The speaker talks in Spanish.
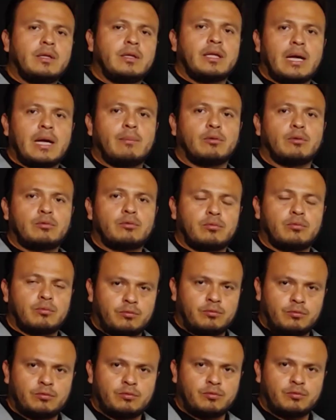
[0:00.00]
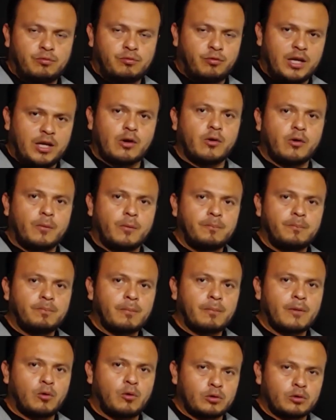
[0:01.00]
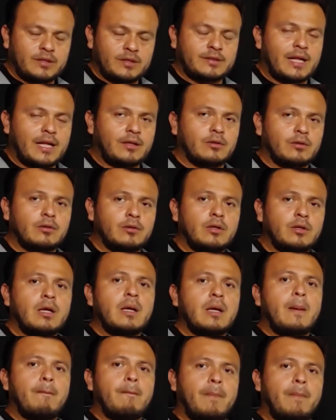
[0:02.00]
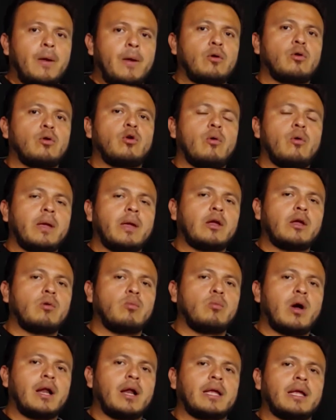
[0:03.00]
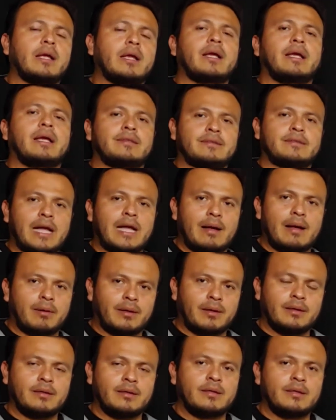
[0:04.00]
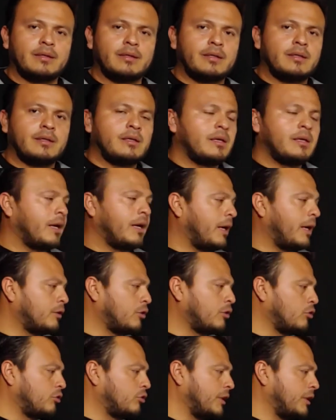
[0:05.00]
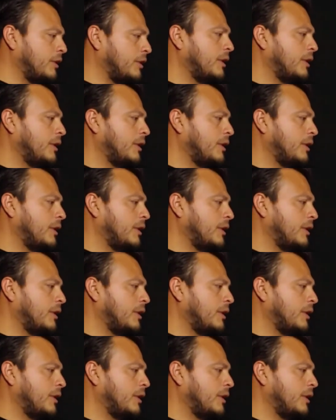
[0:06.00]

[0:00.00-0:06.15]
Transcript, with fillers: digamos, fijo, cotizando, pero no lo ven como alguien estable. Entonces,